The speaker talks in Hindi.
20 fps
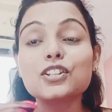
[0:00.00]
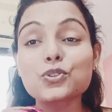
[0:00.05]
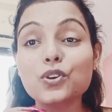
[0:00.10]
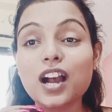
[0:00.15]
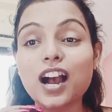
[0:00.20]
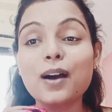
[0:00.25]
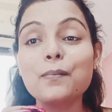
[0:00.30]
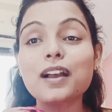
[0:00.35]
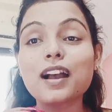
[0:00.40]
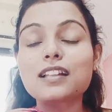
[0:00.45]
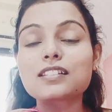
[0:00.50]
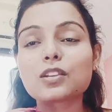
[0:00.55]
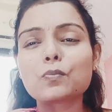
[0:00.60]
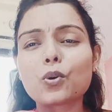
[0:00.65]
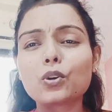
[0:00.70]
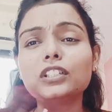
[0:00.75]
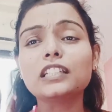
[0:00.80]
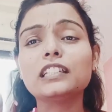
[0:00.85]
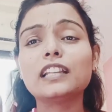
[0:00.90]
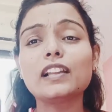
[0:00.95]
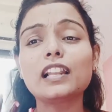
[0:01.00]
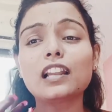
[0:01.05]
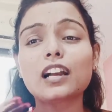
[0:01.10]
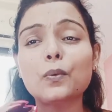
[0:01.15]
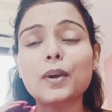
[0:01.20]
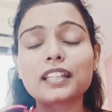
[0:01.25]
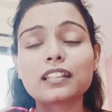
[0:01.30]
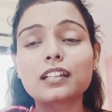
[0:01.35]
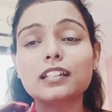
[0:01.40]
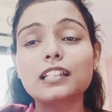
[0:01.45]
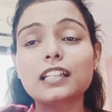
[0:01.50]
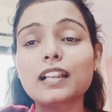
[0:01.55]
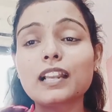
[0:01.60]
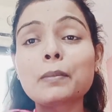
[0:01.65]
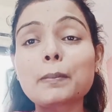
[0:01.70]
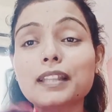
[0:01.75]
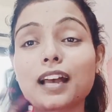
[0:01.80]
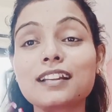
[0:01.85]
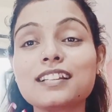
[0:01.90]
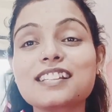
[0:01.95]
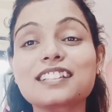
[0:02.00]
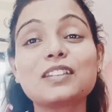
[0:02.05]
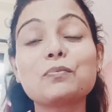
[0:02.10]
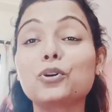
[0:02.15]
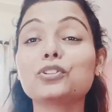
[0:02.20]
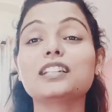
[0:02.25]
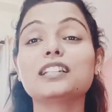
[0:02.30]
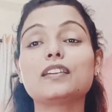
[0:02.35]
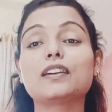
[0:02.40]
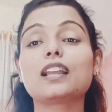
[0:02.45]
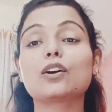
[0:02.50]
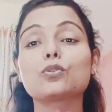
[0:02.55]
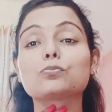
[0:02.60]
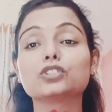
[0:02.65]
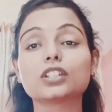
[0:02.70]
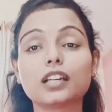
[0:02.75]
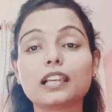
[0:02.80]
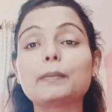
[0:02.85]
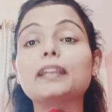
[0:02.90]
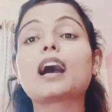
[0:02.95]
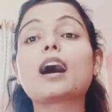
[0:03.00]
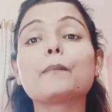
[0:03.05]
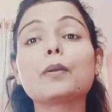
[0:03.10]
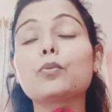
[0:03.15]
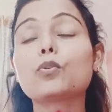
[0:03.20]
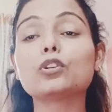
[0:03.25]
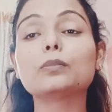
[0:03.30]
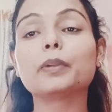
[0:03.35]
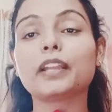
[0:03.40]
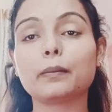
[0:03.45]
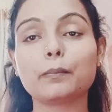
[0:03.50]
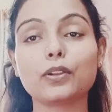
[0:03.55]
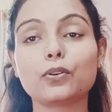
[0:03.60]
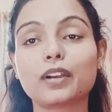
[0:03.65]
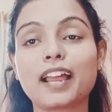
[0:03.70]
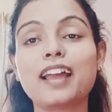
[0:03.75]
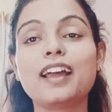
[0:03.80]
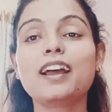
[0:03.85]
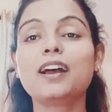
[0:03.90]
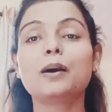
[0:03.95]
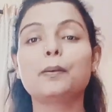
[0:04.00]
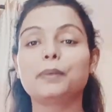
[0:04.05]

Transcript: जुकाम खांसी बहुत गंदे वाला लगा हुआ इतना गंदे वाला मैं बता नहीं सकती बहुत गंदे वाला वो मुझे गले में यहाँ पे बहुत पेन भी हो रहा है